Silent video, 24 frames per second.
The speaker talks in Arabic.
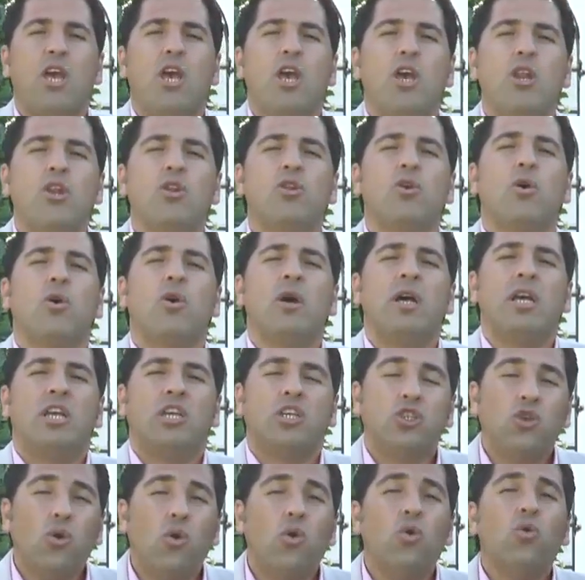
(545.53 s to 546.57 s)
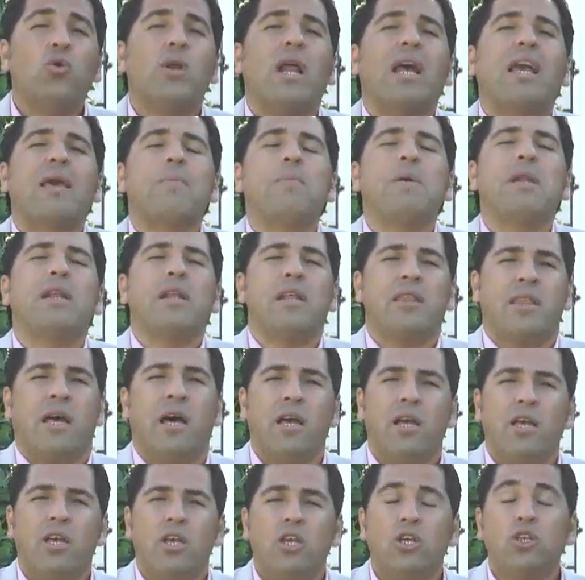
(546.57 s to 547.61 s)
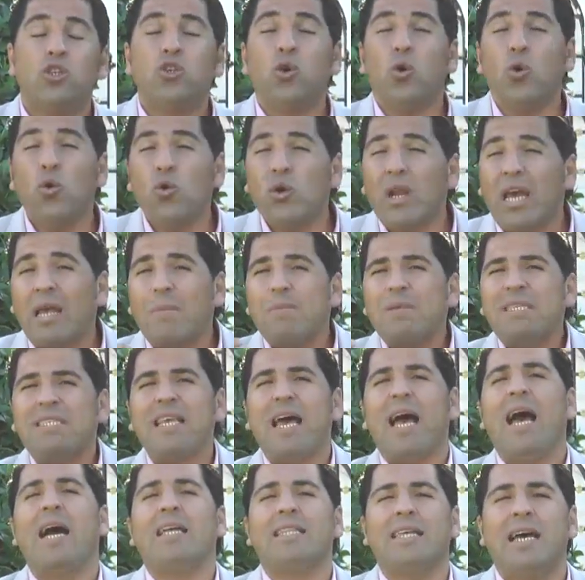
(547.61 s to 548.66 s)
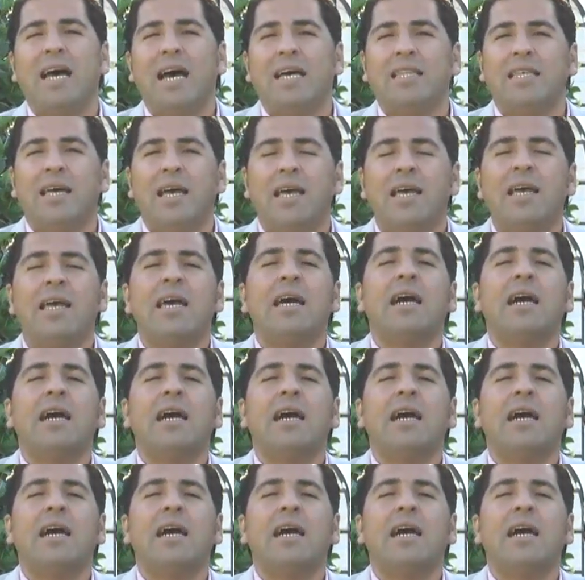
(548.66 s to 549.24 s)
انه شعورك بالرضا شعورك بالسعاده هذا